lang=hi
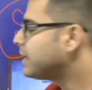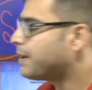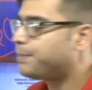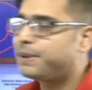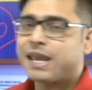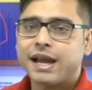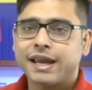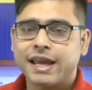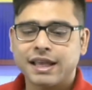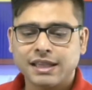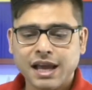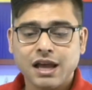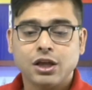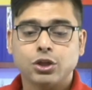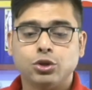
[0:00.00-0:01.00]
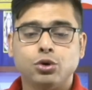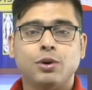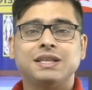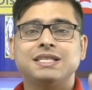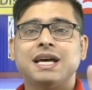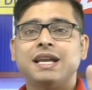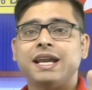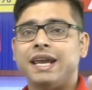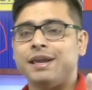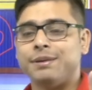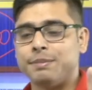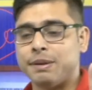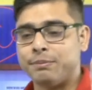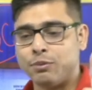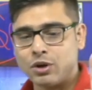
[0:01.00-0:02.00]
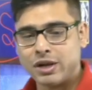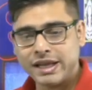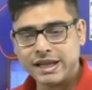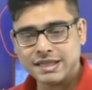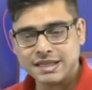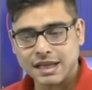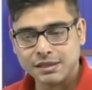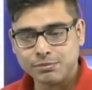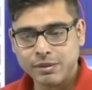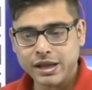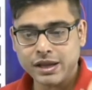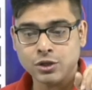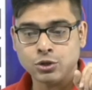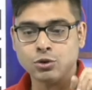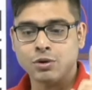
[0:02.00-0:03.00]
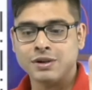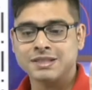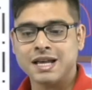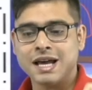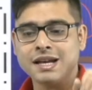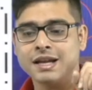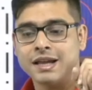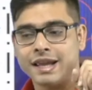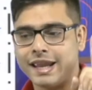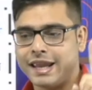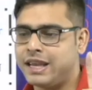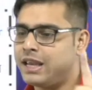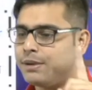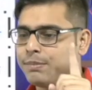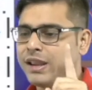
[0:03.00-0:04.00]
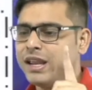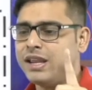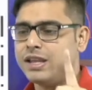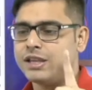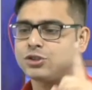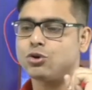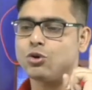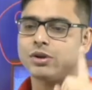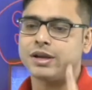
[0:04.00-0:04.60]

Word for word: कब किया गया था 2001 में बोलेंगे साथ में 2001 में इसको